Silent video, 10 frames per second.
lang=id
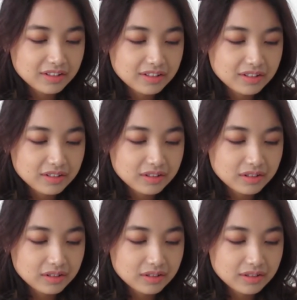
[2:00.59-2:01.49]

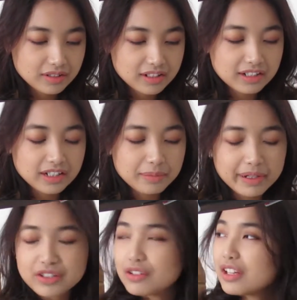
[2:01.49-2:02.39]
solatip ya kan
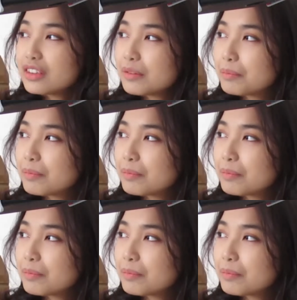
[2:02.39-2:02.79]
pakai solatip